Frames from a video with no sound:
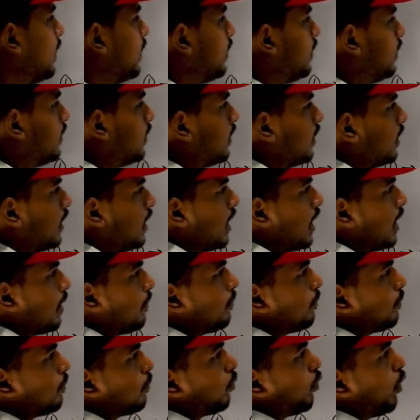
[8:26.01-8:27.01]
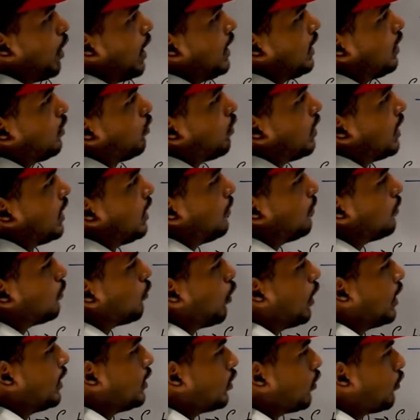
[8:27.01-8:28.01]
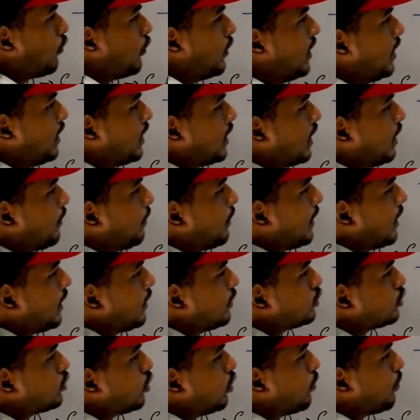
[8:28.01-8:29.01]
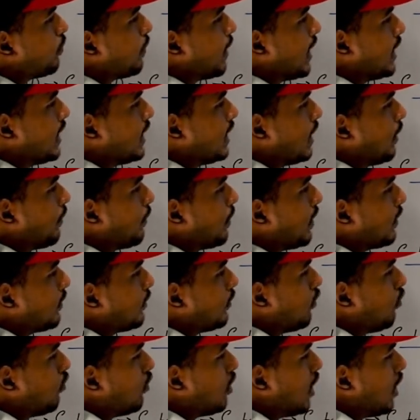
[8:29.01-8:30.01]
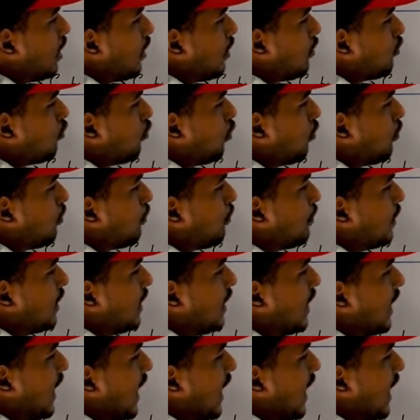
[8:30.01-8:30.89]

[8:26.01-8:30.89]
अब पॉइंट वन पॉइंट ऑफ एंट्री पे जो पानी का प्रेशर होगा वो पी